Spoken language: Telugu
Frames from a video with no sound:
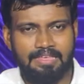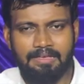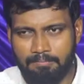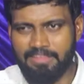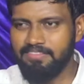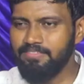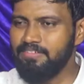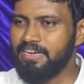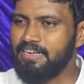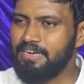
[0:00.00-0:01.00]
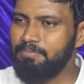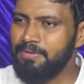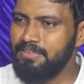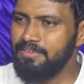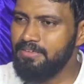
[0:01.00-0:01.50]
మన జీవితం ఎక్కడ
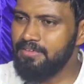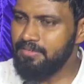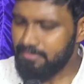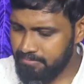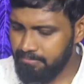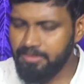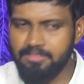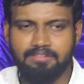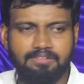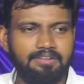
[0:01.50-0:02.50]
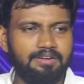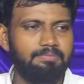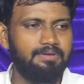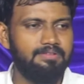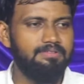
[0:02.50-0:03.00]
గడపాలి మందిరంలో
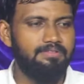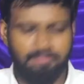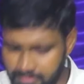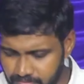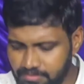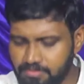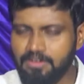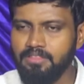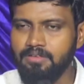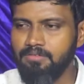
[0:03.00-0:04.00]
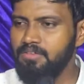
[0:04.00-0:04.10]
గడపాలి దేవుని సన్నిధిలో